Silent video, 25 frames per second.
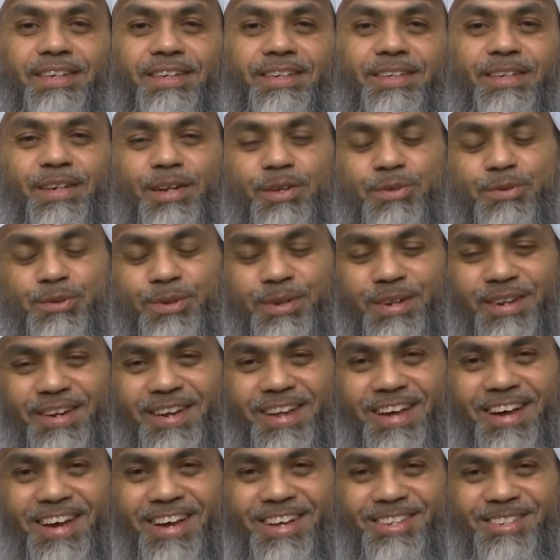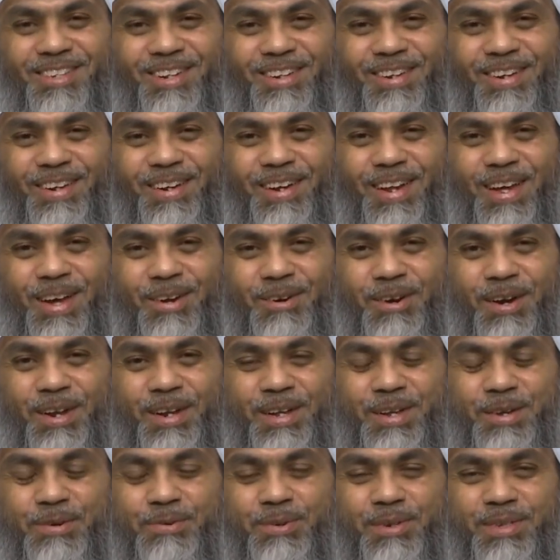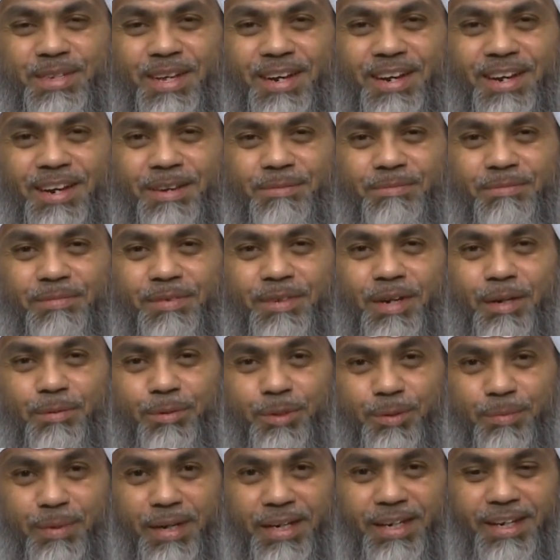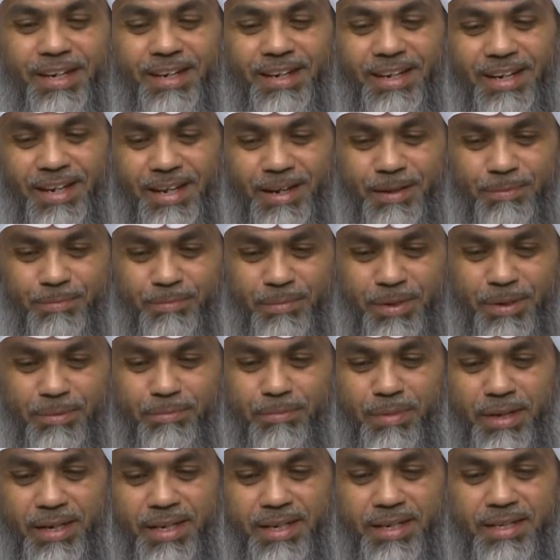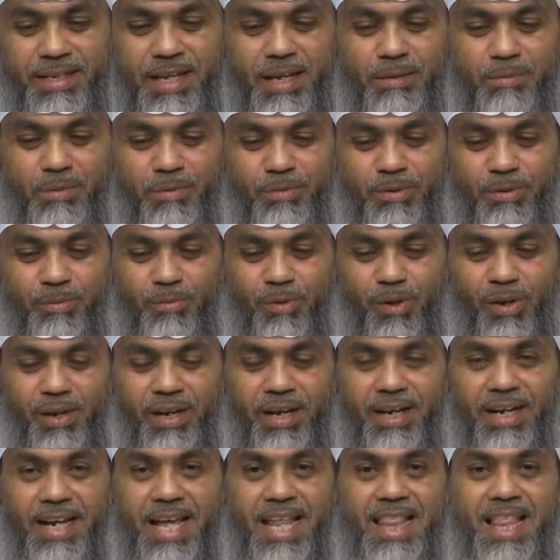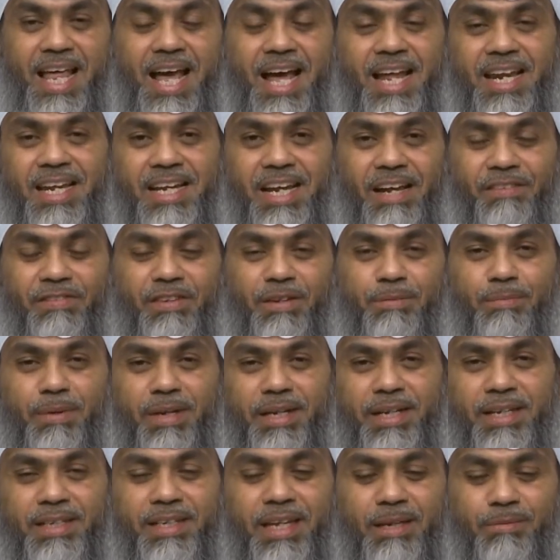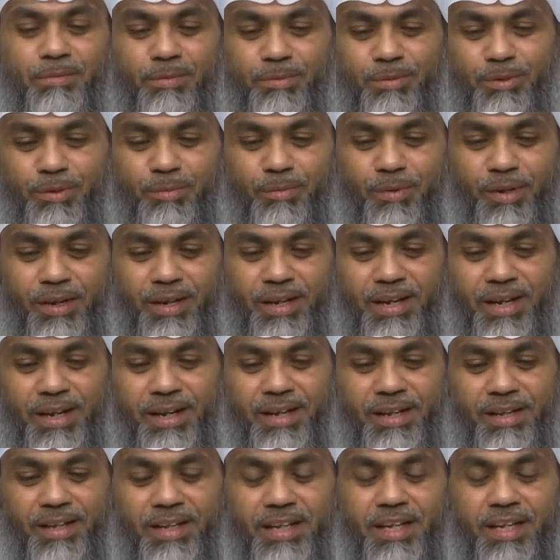لرسول الله صلى الله عليه وسلم أبو بكر من بني تيم بن مرة كذلك في بني تيم بن مرة